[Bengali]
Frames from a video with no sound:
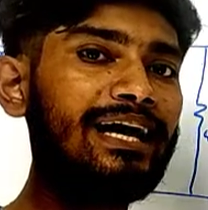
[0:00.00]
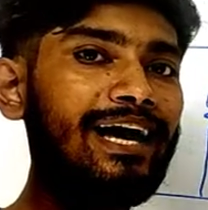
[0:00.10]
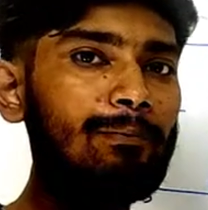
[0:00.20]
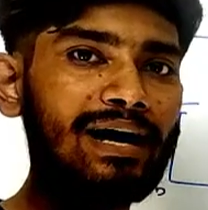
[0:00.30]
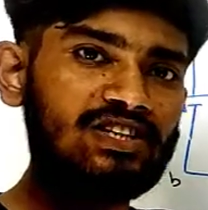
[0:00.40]

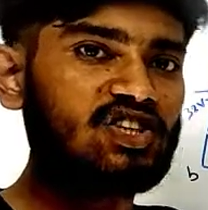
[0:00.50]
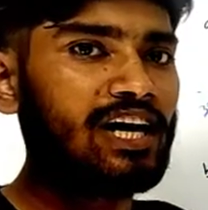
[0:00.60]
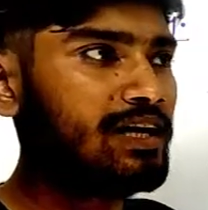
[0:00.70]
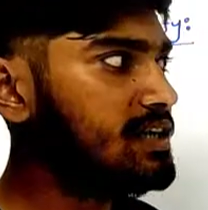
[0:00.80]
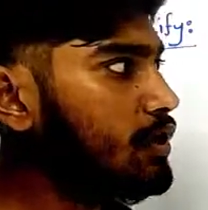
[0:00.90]
এর
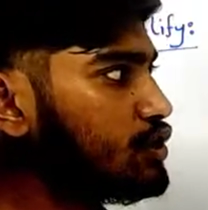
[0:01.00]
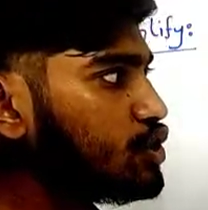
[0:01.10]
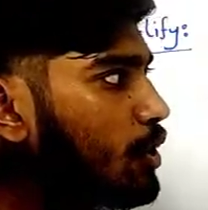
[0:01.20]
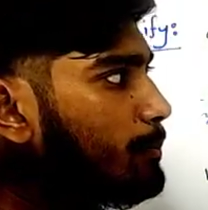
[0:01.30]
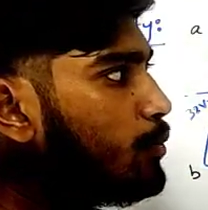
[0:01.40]
মাঝখানে তাহলে
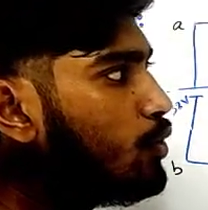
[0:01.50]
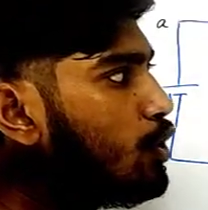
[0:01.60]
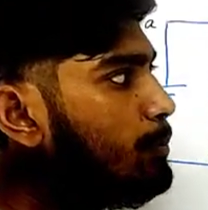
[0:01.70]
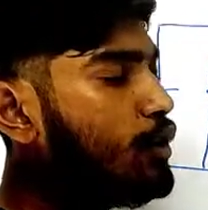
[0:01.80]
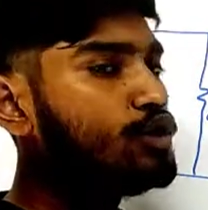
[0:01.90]
সবগুলো
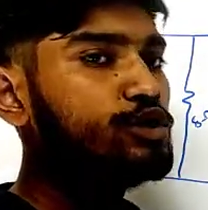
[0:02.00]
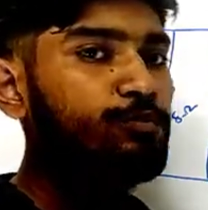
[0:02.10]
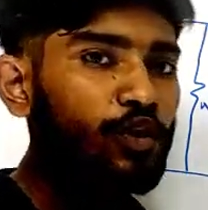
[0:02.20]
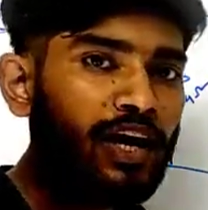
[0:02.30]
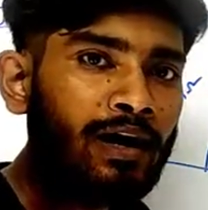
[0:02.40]

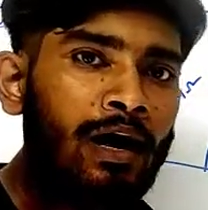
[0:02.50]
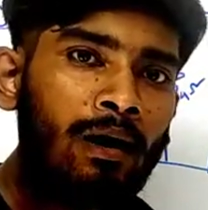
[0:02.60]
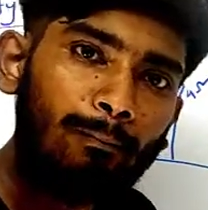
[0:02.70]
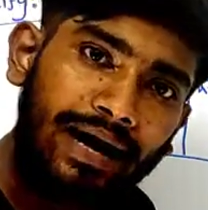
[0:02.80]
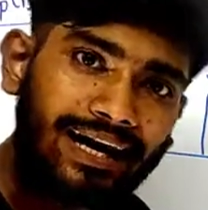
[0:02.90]
পরস্পরের
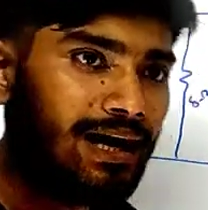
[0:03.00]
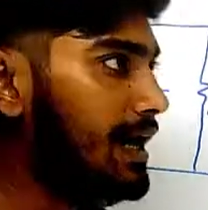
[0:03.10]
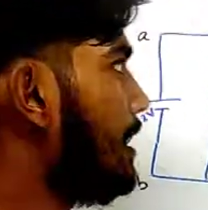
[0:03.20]
প্যারালাল